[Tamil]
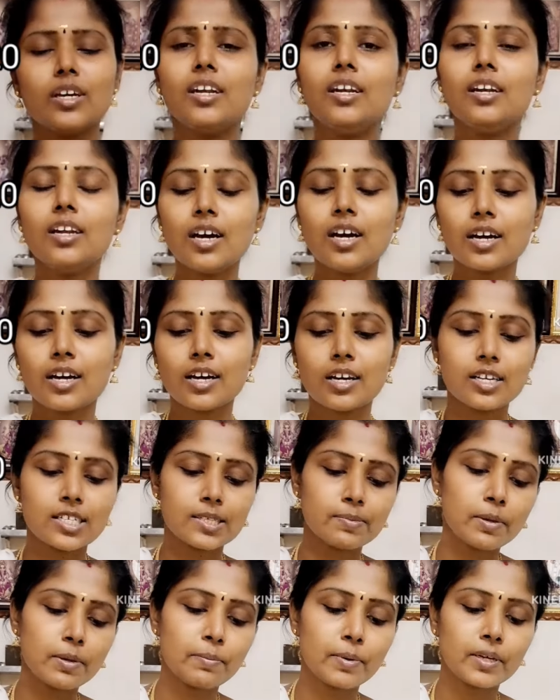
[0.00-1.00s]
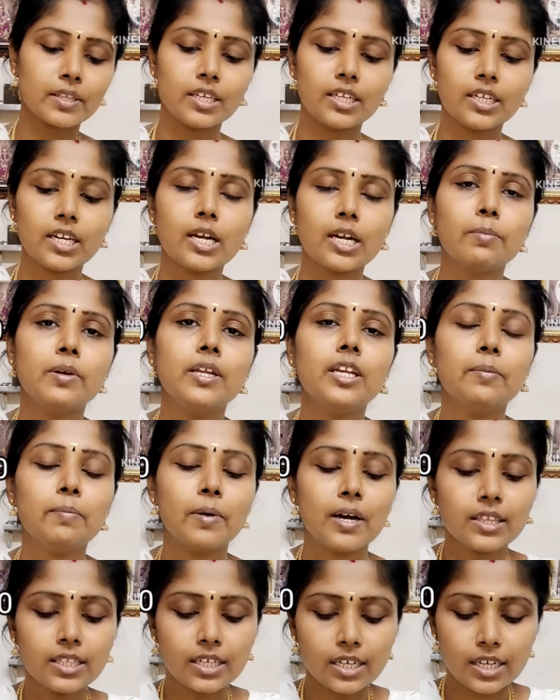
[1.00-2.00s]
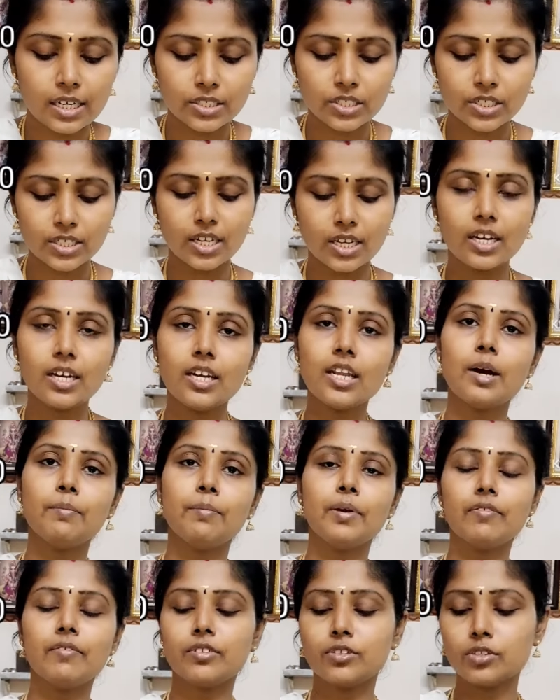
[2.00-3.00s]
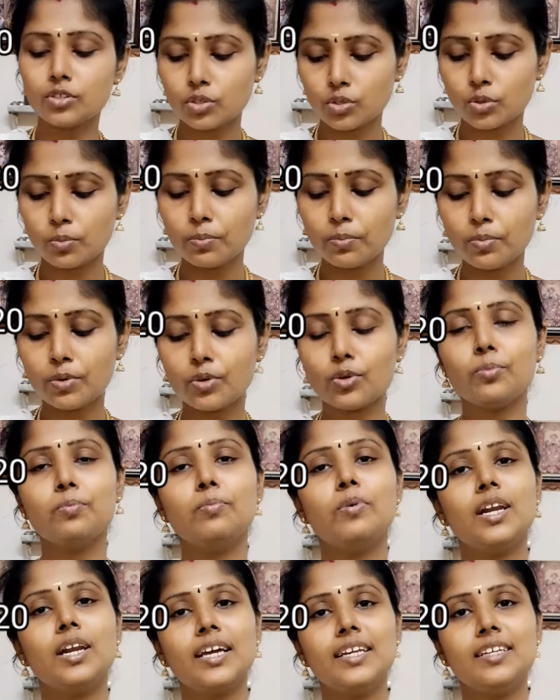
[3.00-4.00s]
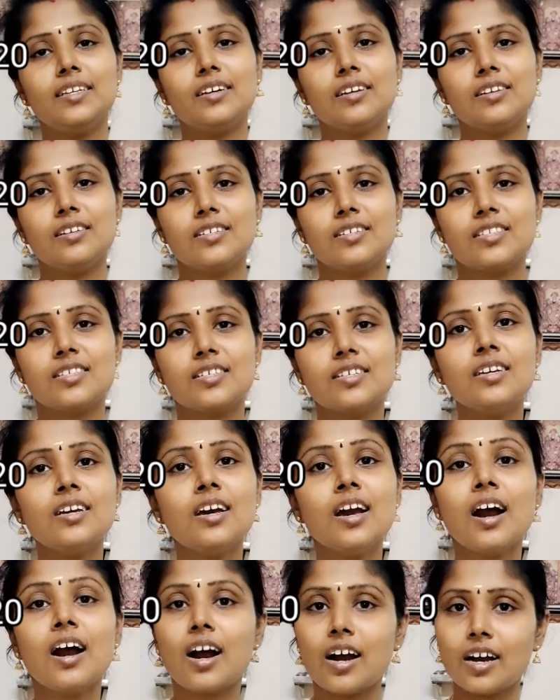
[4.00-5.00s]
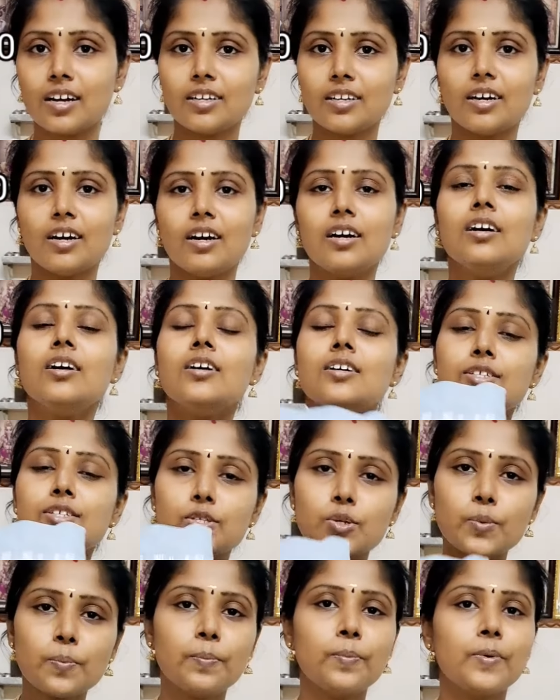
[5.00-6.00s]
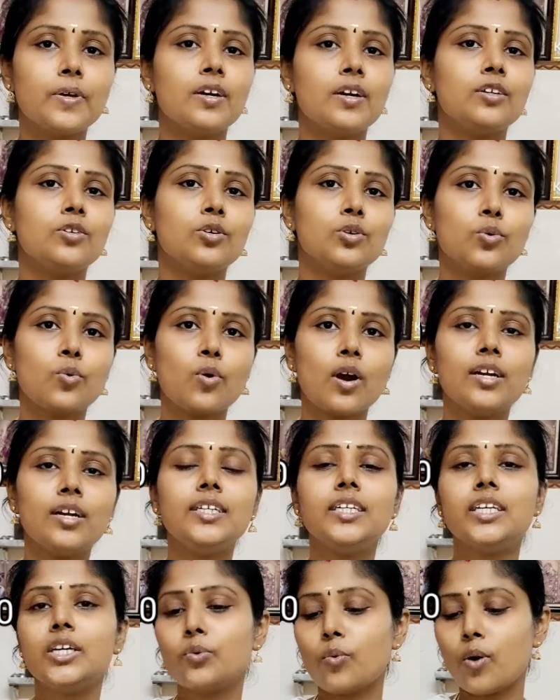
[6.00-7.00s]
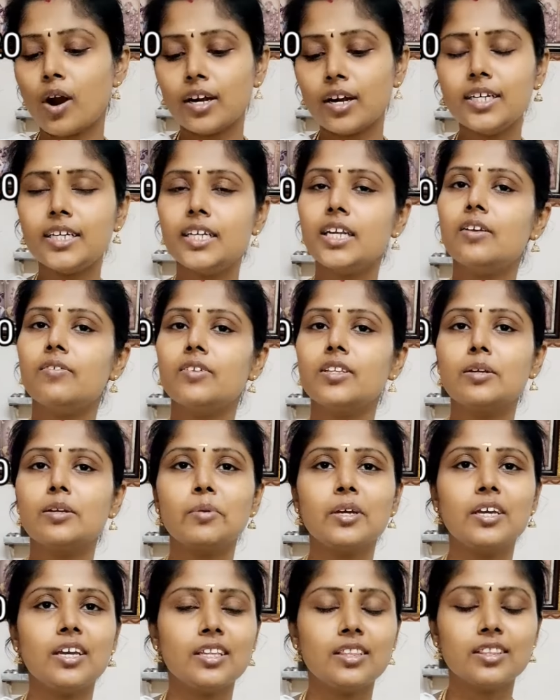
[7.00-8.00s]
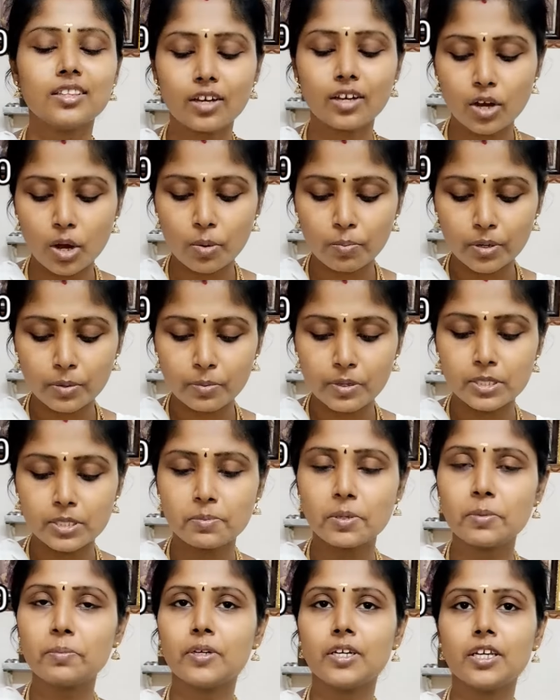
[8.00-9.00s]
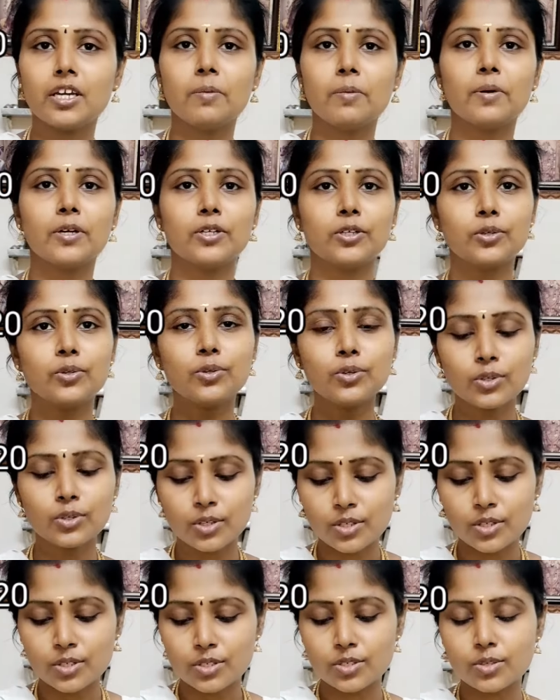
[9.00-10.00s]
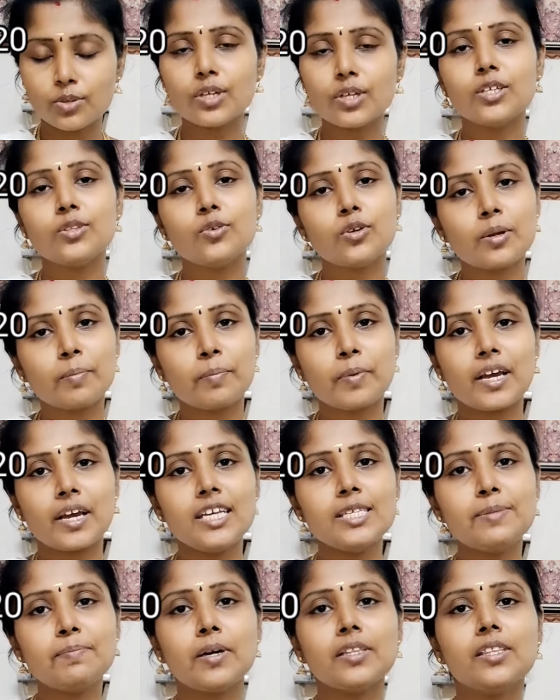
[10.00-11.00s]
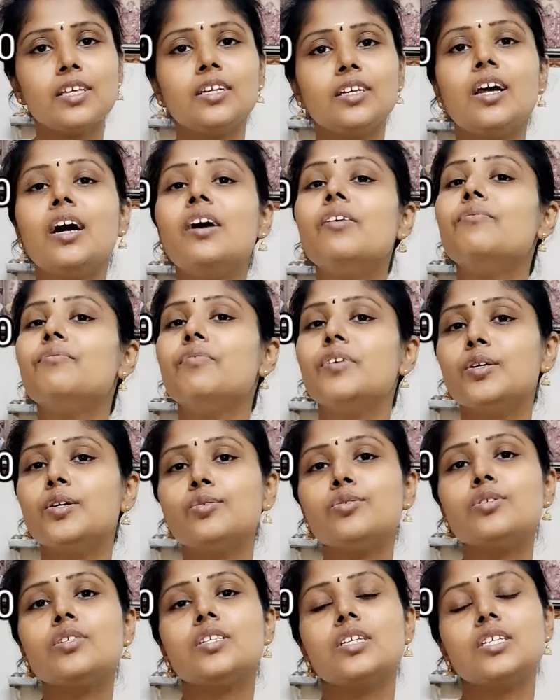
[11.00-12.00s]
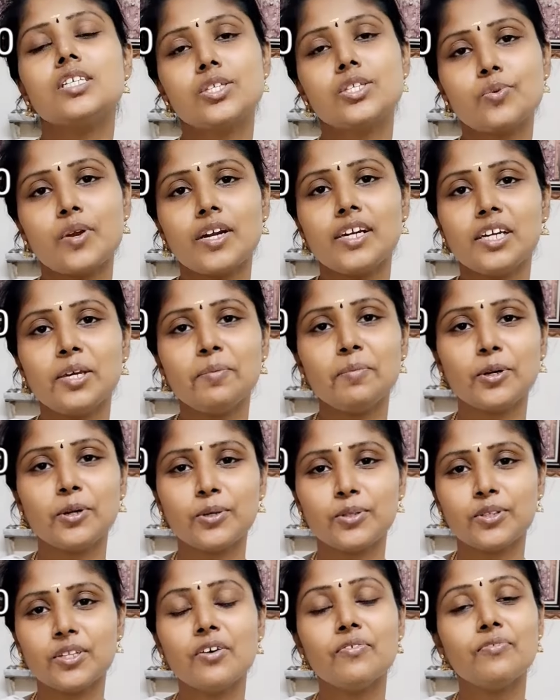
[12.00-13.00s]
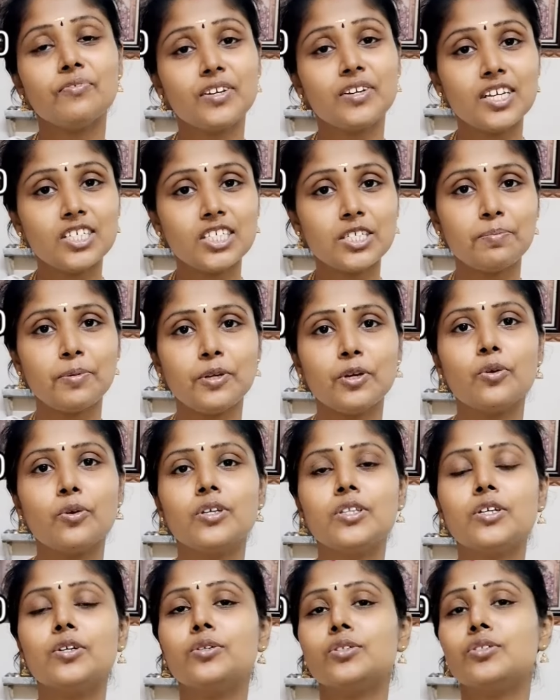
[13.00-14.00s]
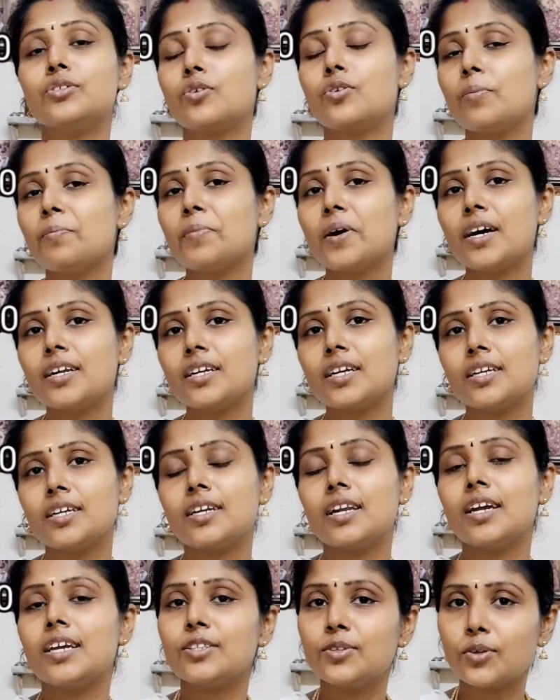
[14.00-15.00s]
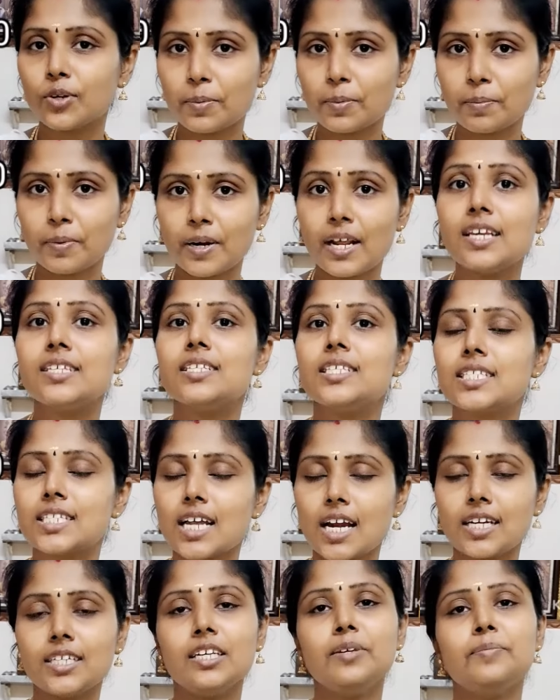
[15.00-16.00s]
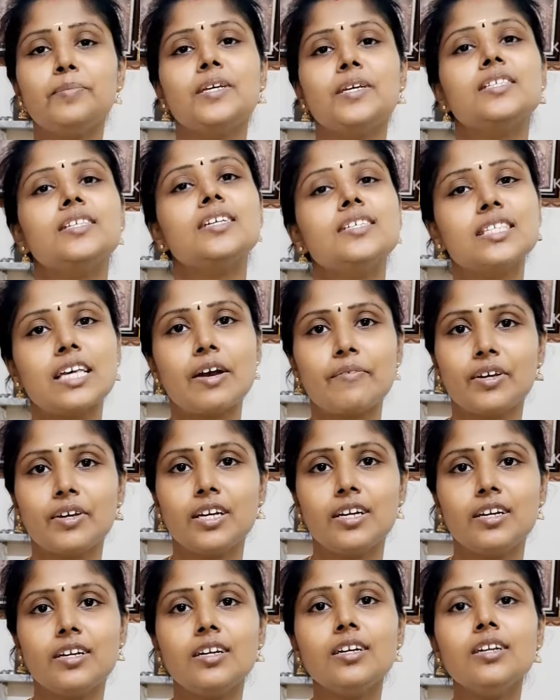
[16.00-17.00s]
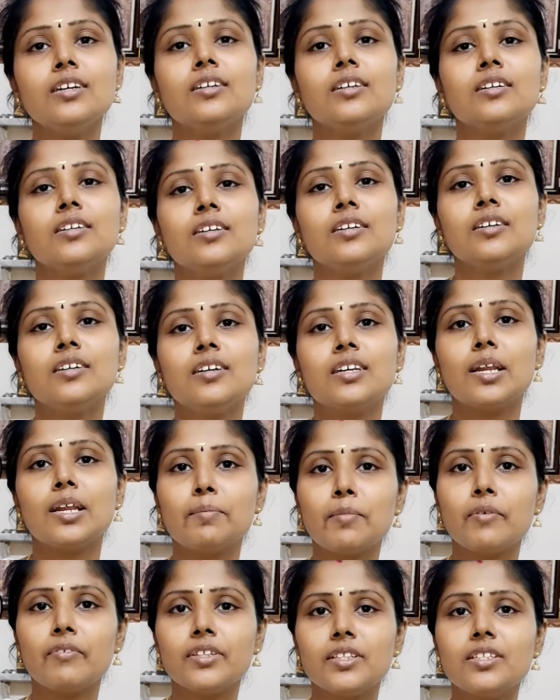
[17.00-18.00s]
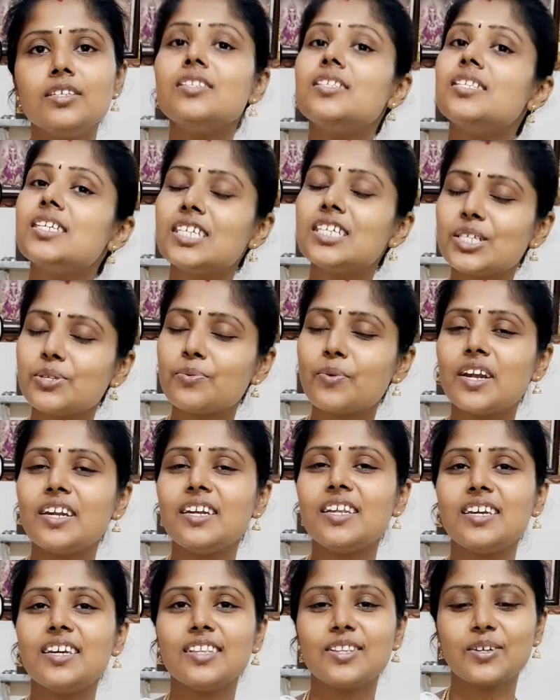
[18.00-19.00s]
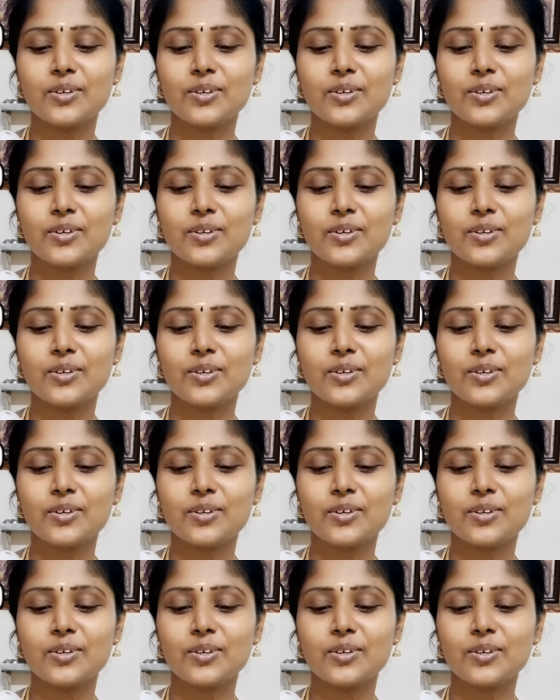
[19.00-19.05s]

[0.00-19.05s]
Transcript: எல்லா கலர்ஸுமே பார்த்திங்கன்னா நம்ம இன்றைக்கி பார்த்த கலெக்ஷன் எல்லாமே வந்து ரொம்ப ரொம்ப லைட் கலர்ஸு ஆனால் சூப்பராக இருக்கும் குவாலிட்டி குவாலிட்டியில் வந்து நம்ம எந்த காம்ப்ரமைஸுமே பண்ணிக்க மாட்டோம் ஸோ இதோட ப்ரைஸ் பார்த்திங்கன்னா வெறும் சிக்ஸ் டுவெண்ட்டி மட்டும்தான் ஃப்ரீ ஷிப்பிங்கோடு தான் கொடுத்துருக்கோம் மார்க்கெட்டில் இதோட ப்ரைஸ் ஸ்டார்டிங் ப்ரைஸே செவன் ஹண்ட்ரட் நம்ம வந்து சிக்ஸ் டுவெண்ட்டிக்கு இதை